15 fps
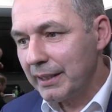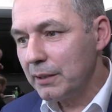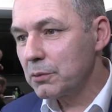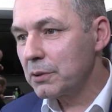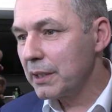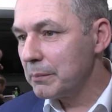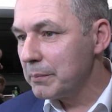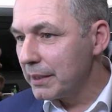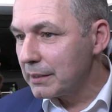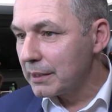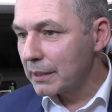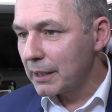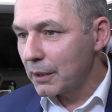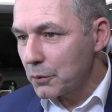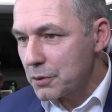Geothermie
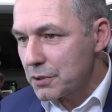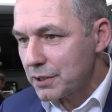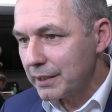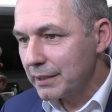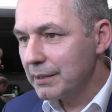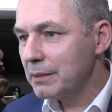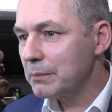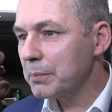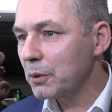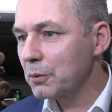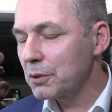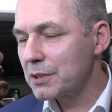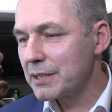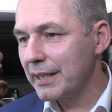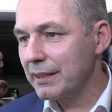der größte
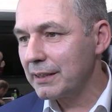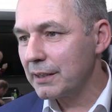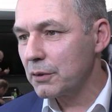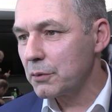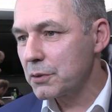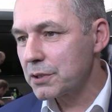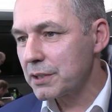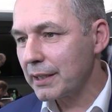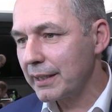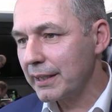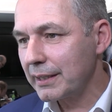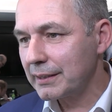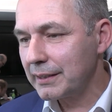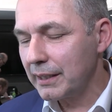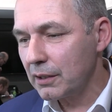Produzent in
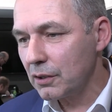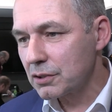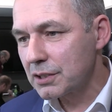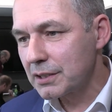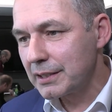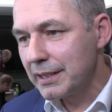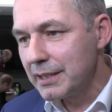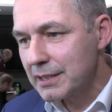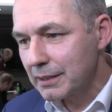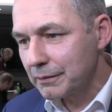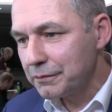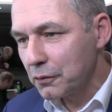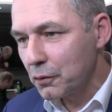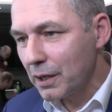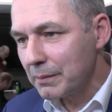Österreich, der aus dieser
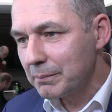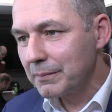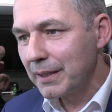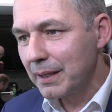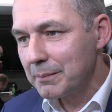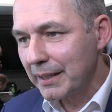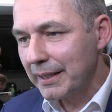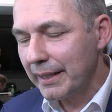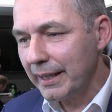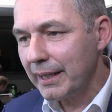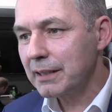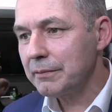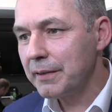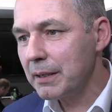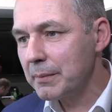Form, nämlich
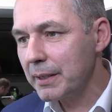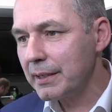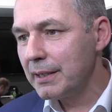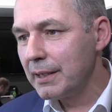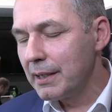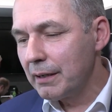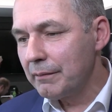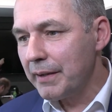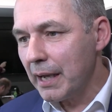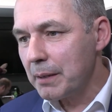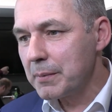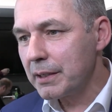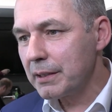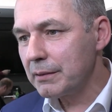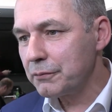Erdwärme,
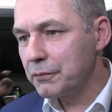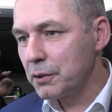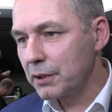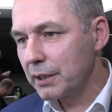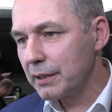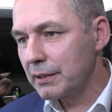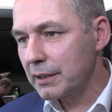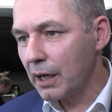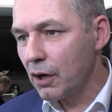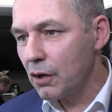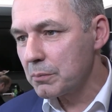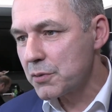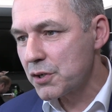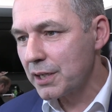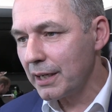Wärme für den
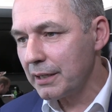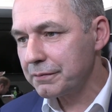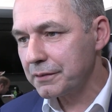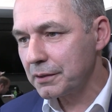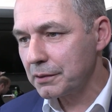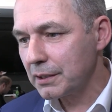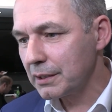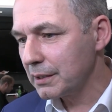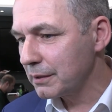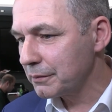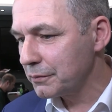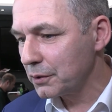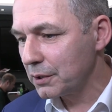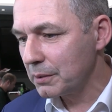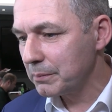Raum schafft, äh,
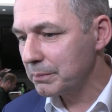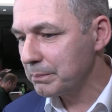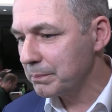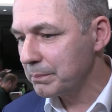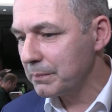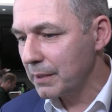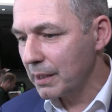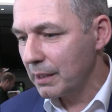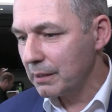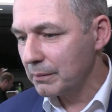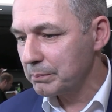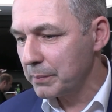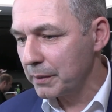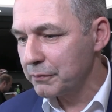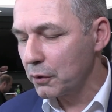für die äh,
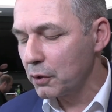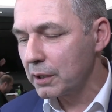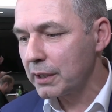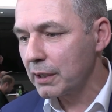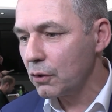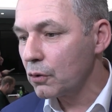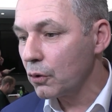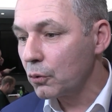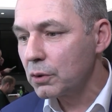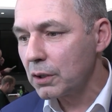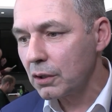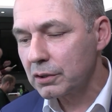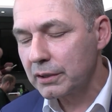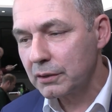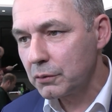Bevölkerung und
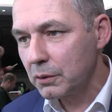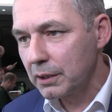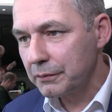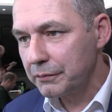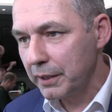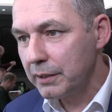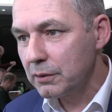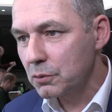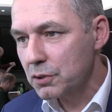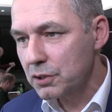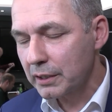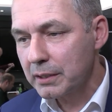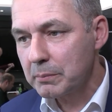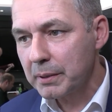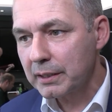auch natürlich für
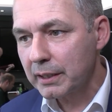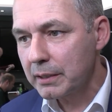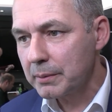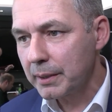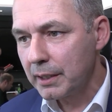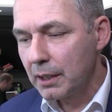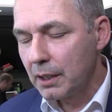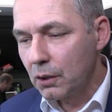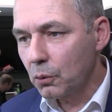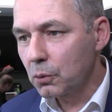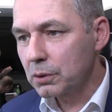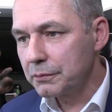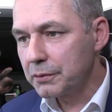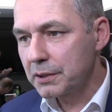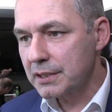Industriebetriebe
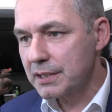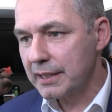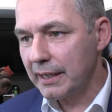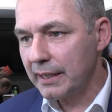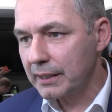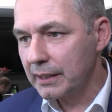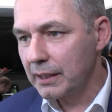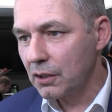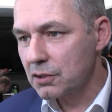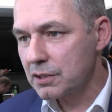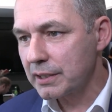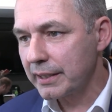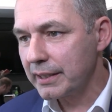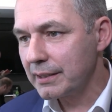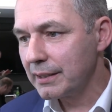oder für das
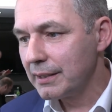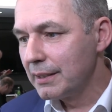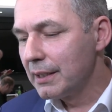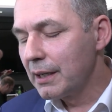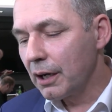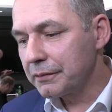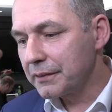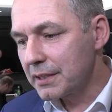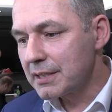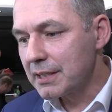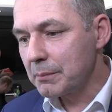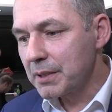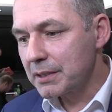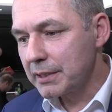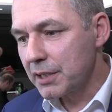Krankenhaus redet. Auf das
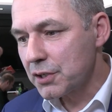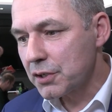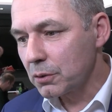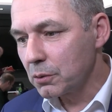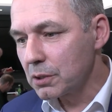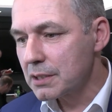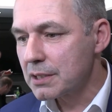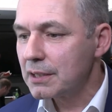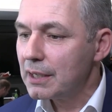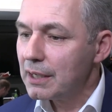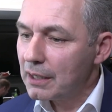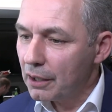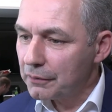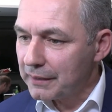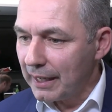sind wir sehr stolz.
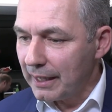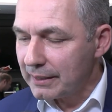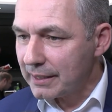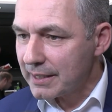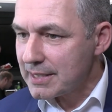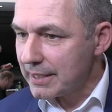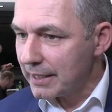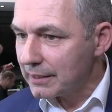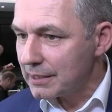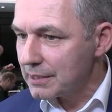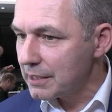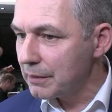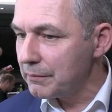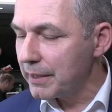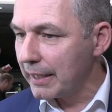Auf der anderen Seite
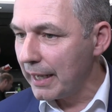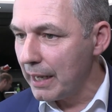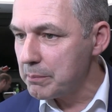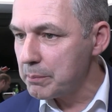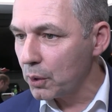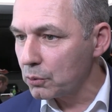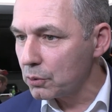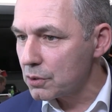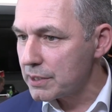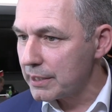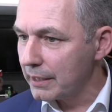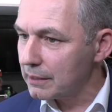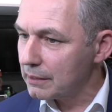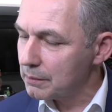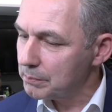sind wir kein
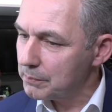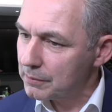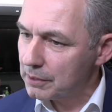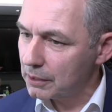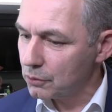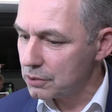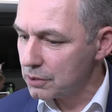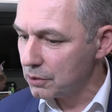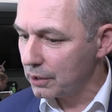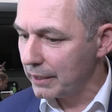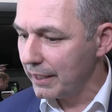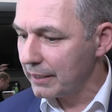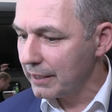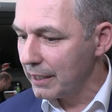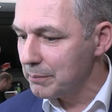Produzent. Man lässt da
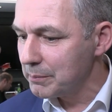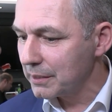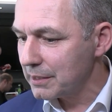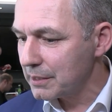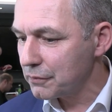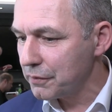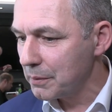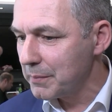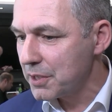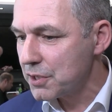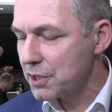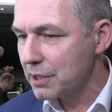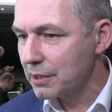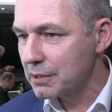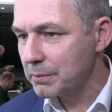gerne immer das
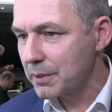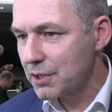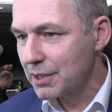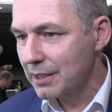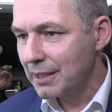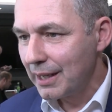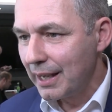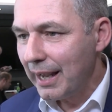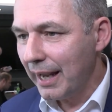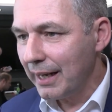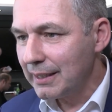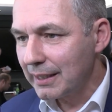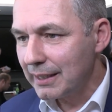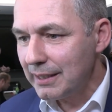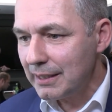vermischen zwischen
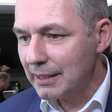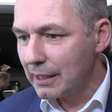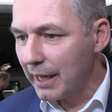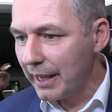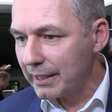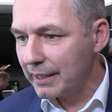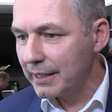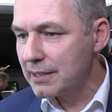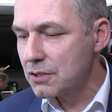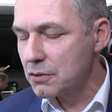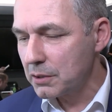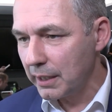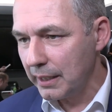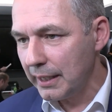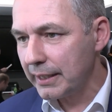Energie gleich hin
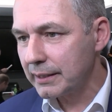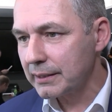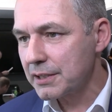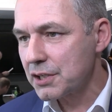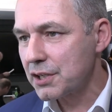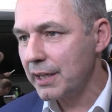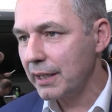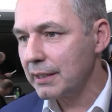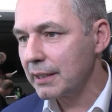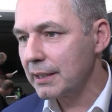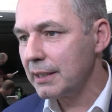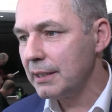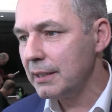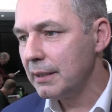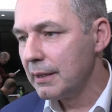zur elektrischen
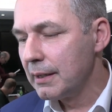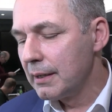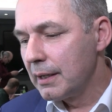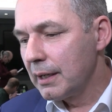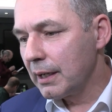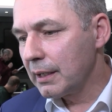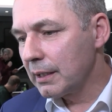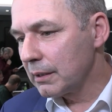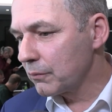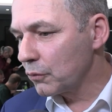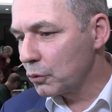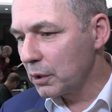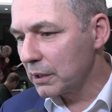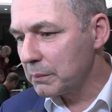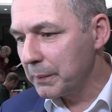Energie. Ähm,
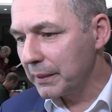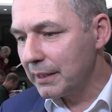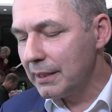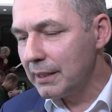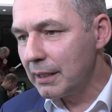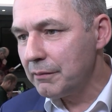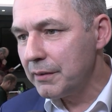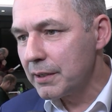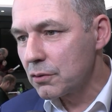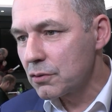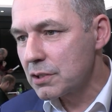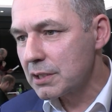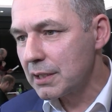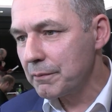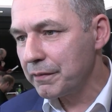dort bedienen wir
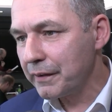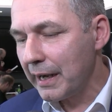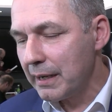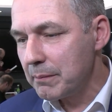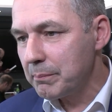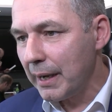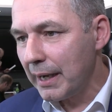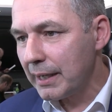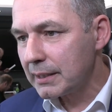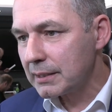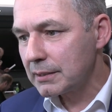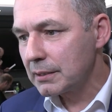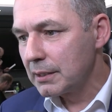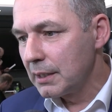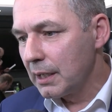uns dem freien
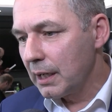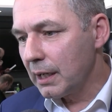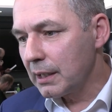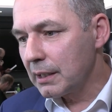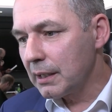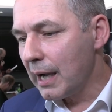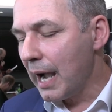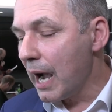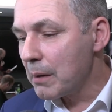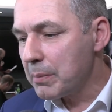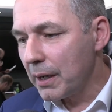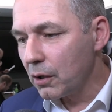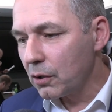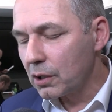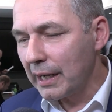Markt, äh,
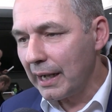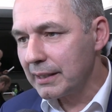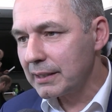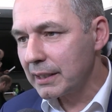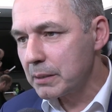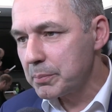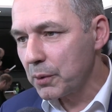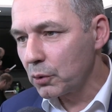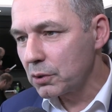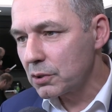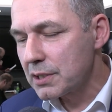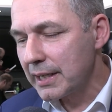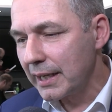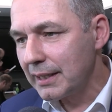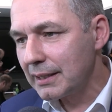aber auch andere
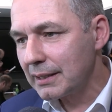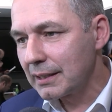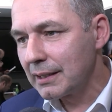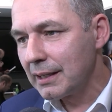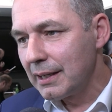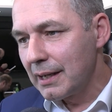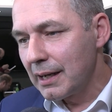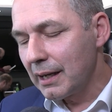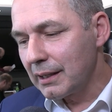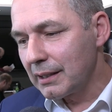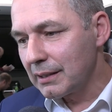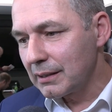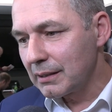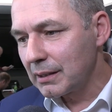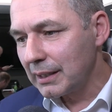Produzenten
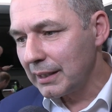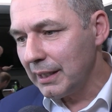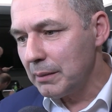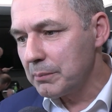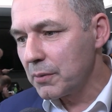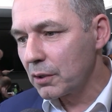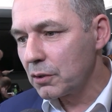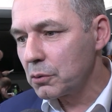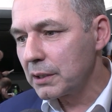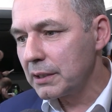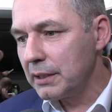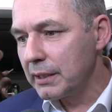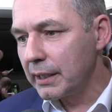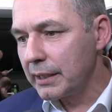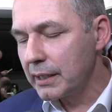äh, geben ja
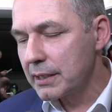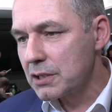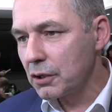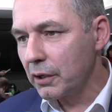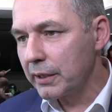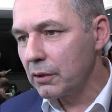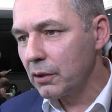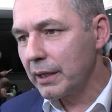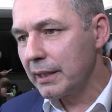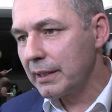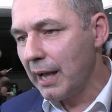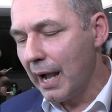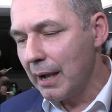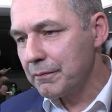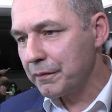dort ihre
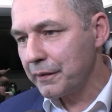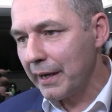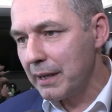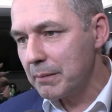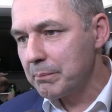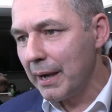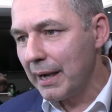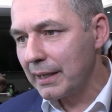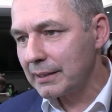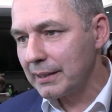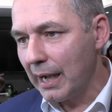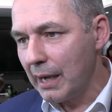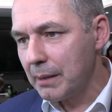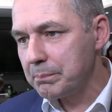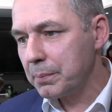Erzeugungen am freien
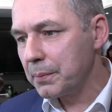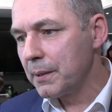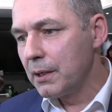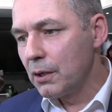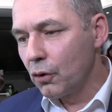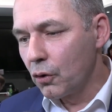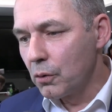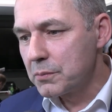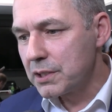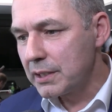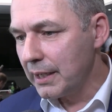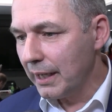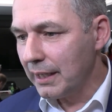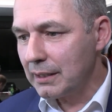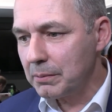Markt ab um
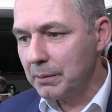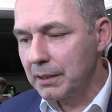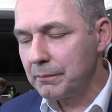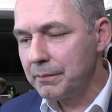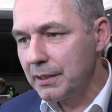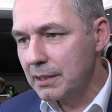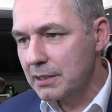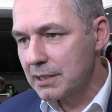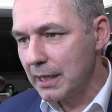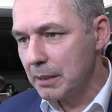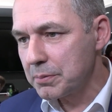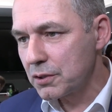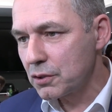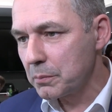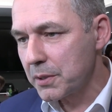sie entweder wieder
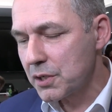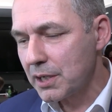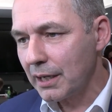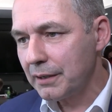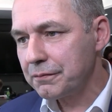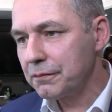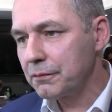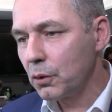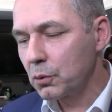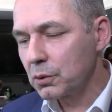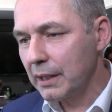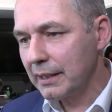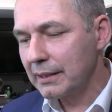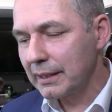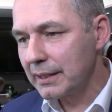selbst zu beschaffen
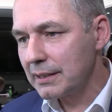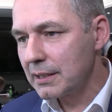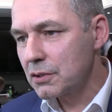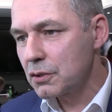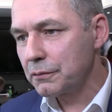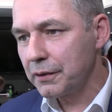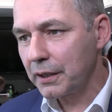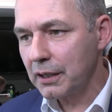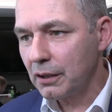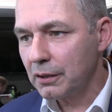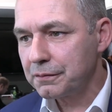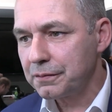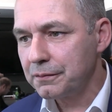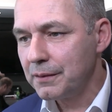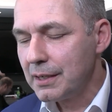oder an Dritte zu
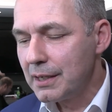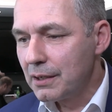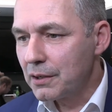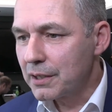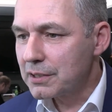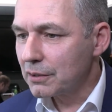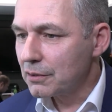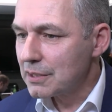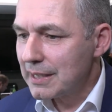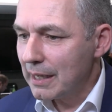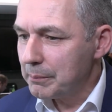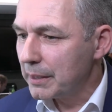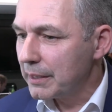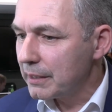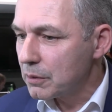verkaufen. Also da
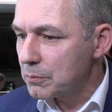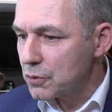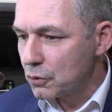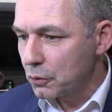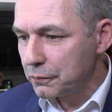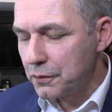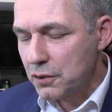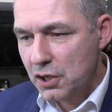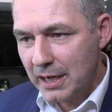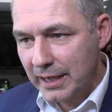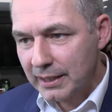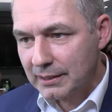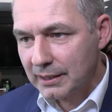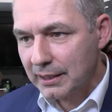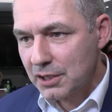sind wir nicht um so viel
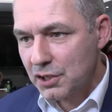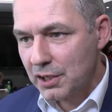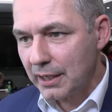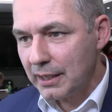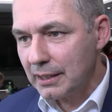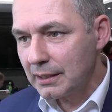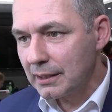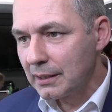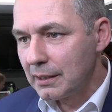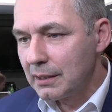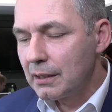schlechter gestellt.